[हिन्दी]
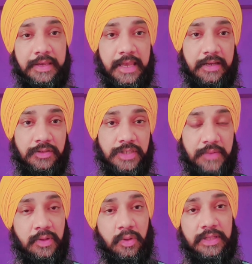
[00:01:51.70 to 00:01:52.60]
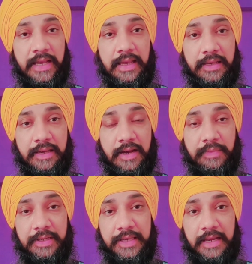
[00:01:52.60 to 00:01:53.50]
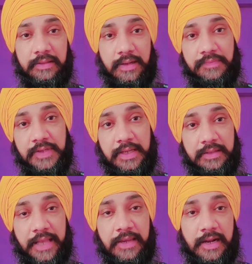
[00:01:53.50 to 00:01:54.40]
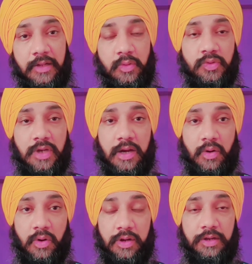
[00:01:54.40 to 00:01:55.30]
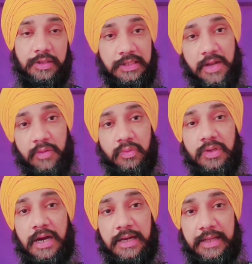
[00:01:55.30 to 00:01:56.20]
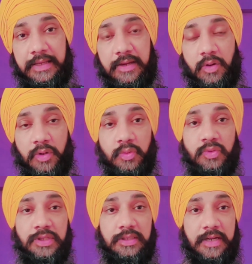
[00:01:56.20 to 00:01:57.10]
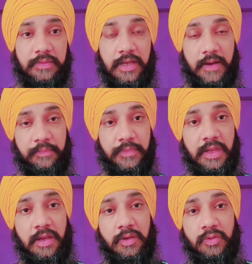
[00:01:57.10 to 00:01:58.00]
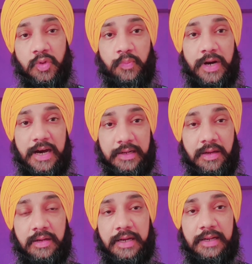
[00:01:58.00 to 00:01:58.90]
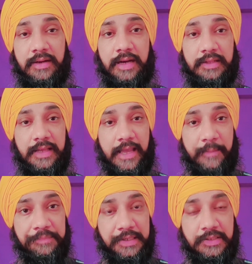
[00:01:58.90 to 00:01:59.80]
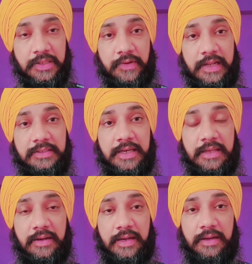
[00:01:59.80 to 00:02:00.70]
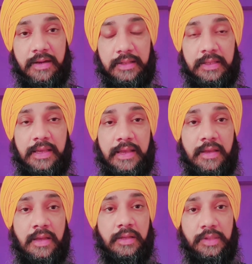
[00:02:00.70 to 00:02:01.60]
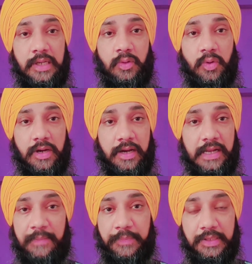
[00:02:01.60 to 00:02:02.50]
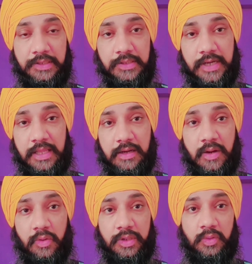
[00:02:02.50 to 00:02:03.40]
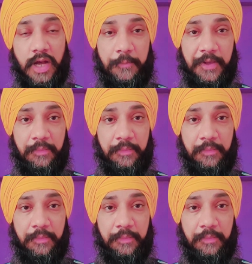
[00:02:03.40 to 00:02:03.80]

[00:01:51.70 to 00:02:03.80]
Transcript: एक ये भी होता है कि हम एक तरफ से दही वाला नुस्खा और कतीरा गुंद खा रहे हैं और दूसरी तरफ से हम जो बाहर का खाना खाते हैं मिर्ची वाला ज़्यादा खाना खाते हैं देखो अगर आप मिर्ची ज़्यादा खाओगे तो आपके